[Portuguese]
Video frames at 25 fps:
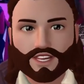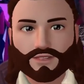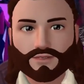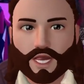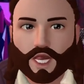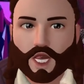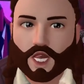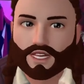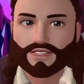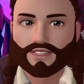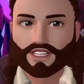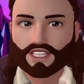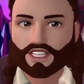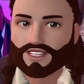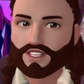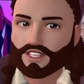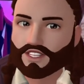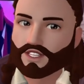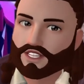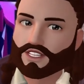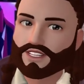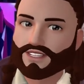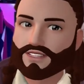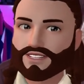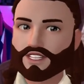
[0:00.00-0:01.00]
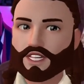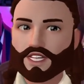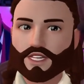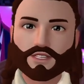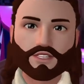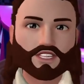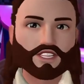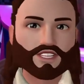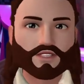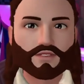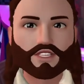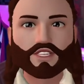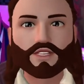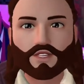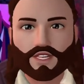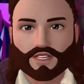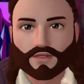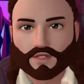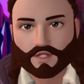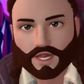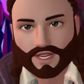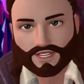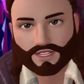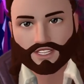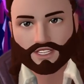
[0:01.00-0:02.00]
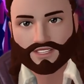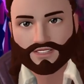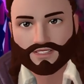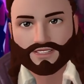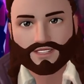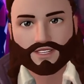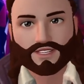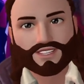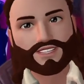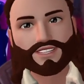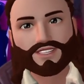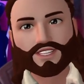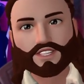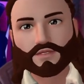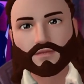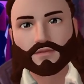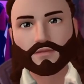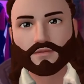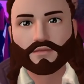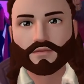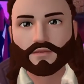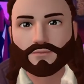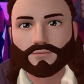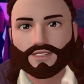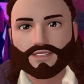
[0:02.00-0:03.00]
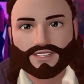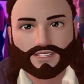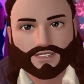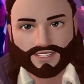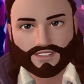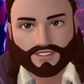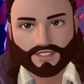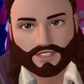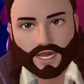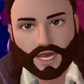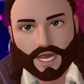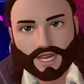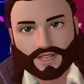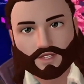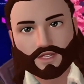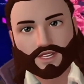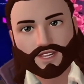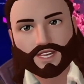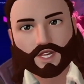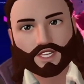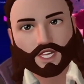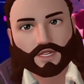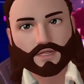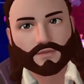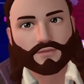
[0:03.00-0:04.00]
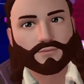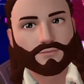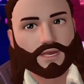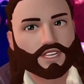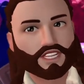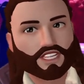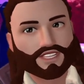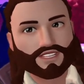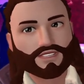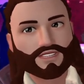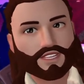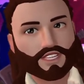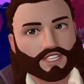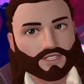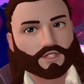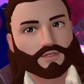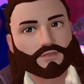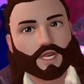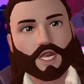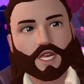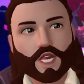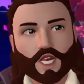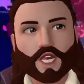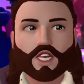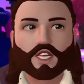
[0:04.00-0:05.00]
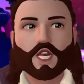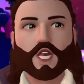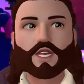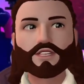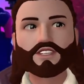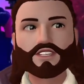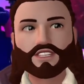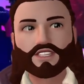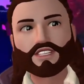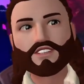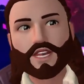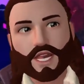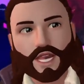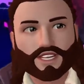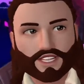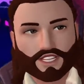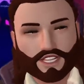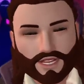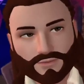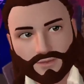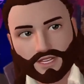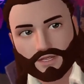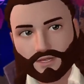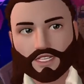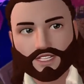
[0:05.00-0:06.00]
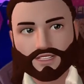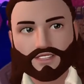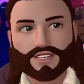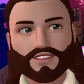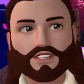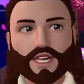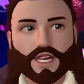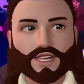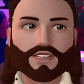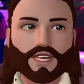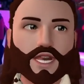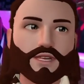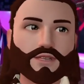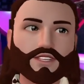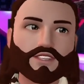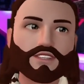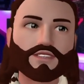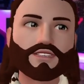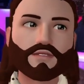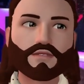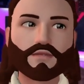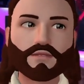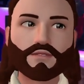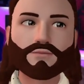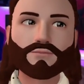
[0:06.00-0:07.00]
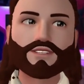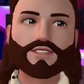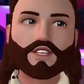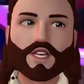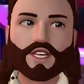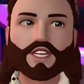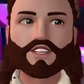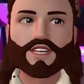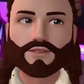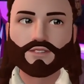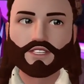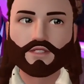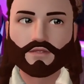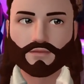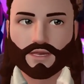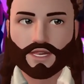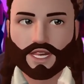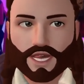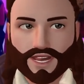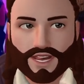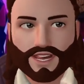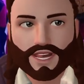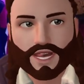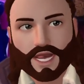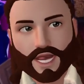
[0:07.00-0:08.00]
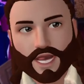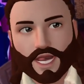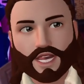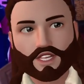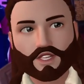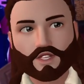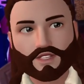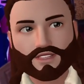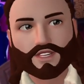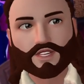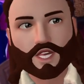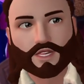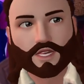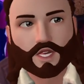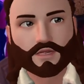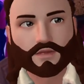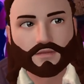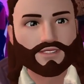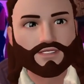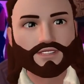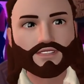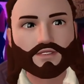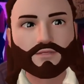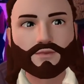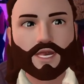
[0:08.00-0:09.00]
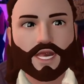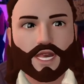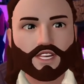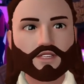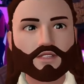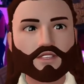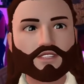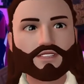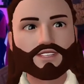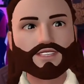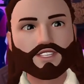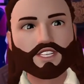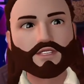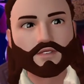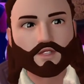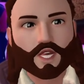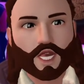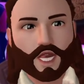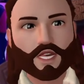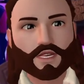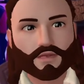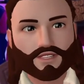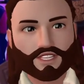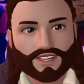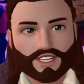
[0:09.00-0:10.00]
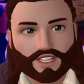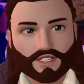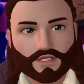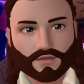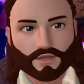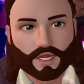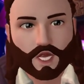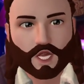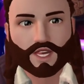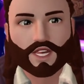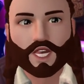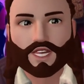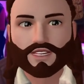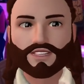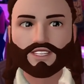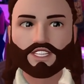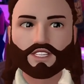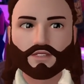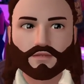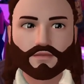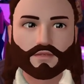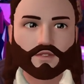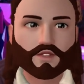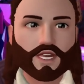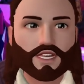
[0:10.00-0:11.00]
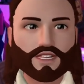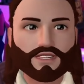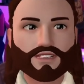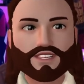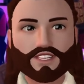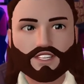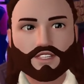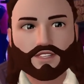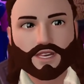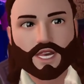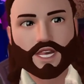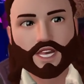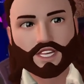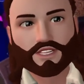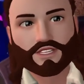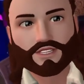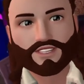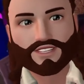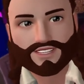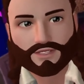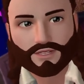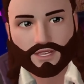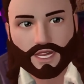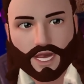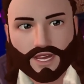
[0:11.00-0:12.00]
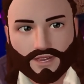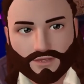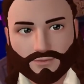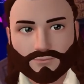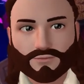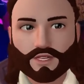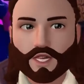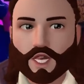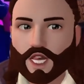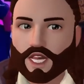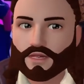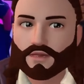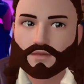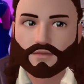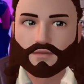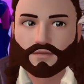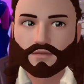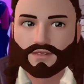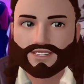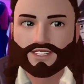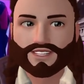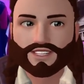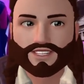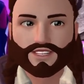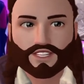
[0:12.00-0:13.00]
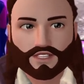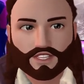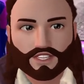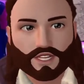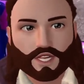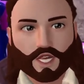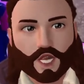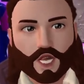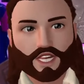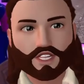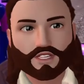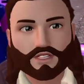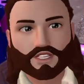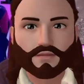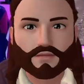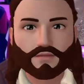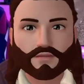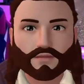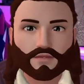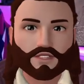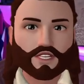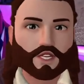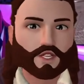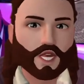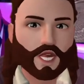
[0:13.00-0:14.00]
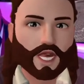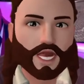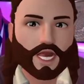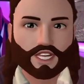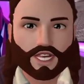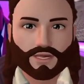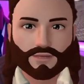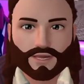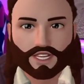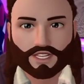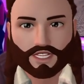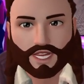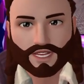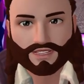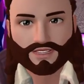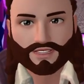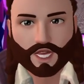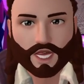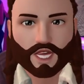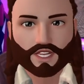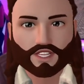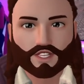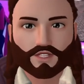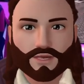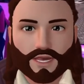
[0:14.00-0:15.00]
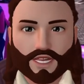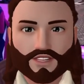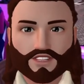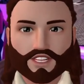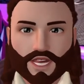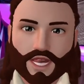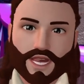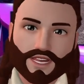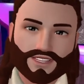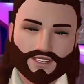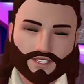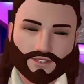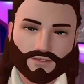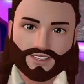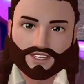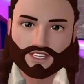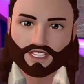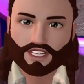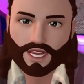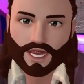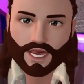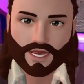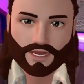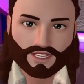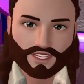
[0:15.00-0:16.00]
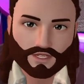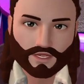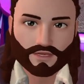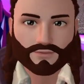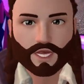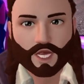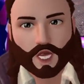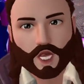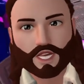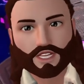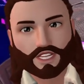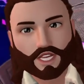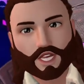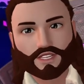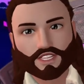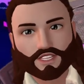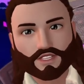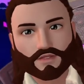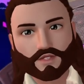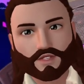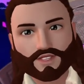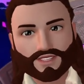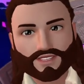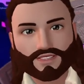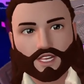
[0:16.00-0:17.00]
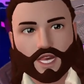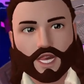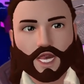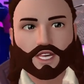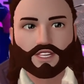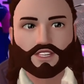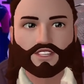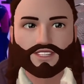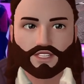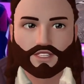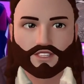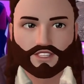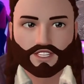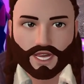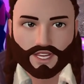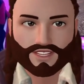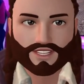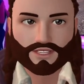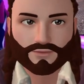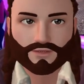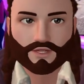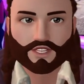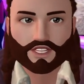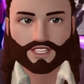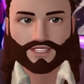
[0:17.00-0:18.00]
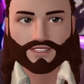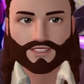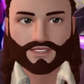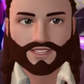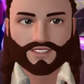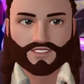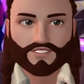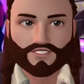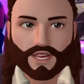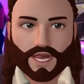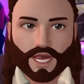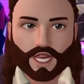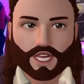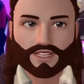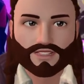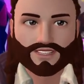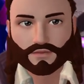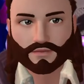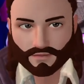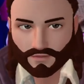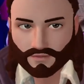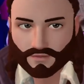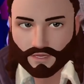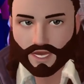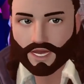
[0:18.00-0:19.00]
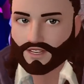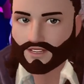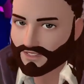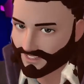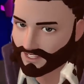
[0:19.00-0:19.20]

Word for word: Igual os títulos, eu nem sei qual é o título que eu vou pôr ainda nesse vídeo. Mas você chega. Saiu! Notícia do novo console da Microsoft. Tava tá, tá, notícia do novo console. Caralho, seu. Pode ser qualquer coisa. Pode ser até um vibrador eletrônico que a Microsoft vai fazer para enfiar no toba do pessoal que fica fazendo notícia falsa aí. Pode ser?